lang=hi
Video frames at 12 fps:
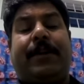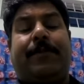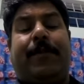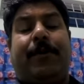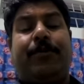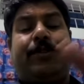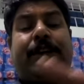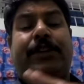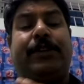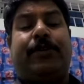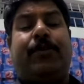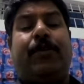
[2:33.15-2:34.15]
तक पहुंच
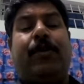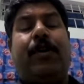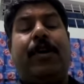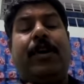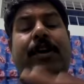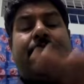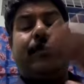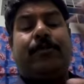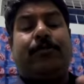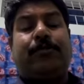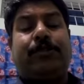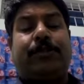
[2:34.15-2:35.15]
जाती हो
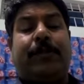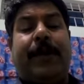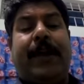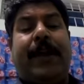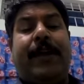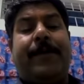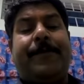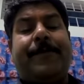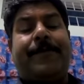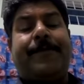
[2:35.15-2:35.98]
उसमें